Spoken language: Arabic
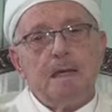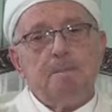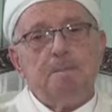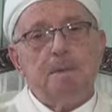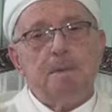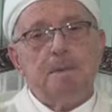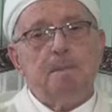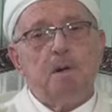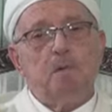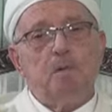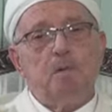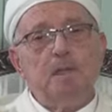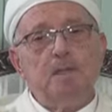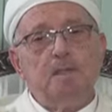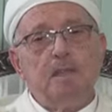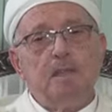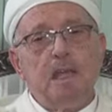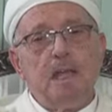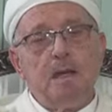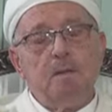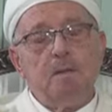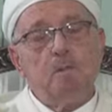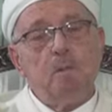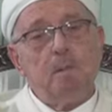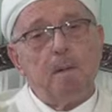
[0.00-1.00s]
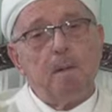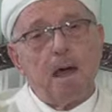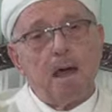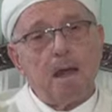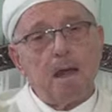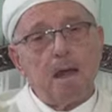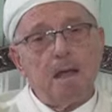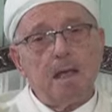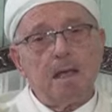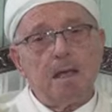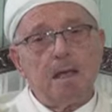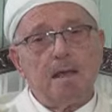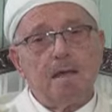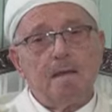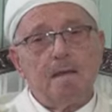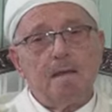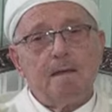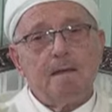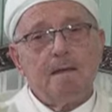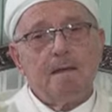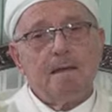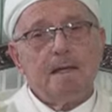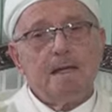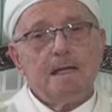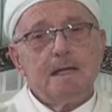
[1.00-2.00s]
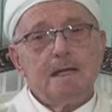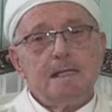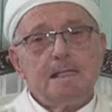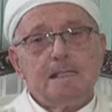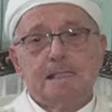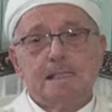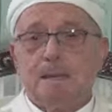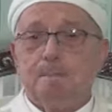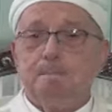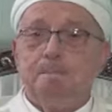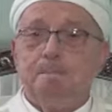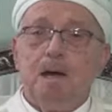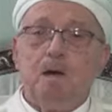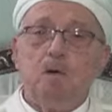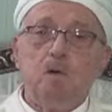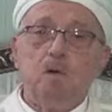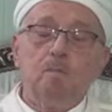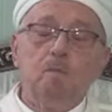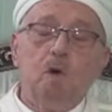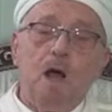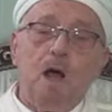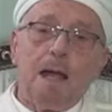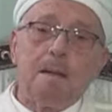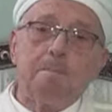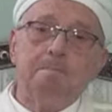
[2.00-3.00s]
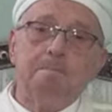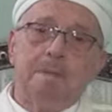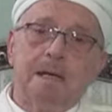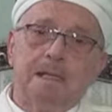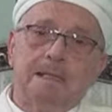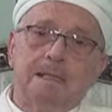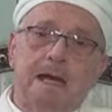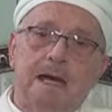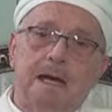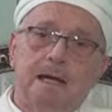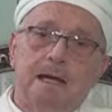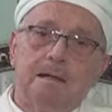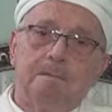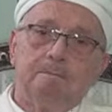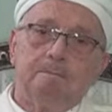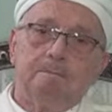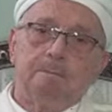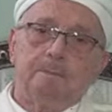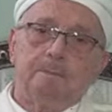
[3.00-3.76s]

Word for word: بمولده المبارك سماه محمدا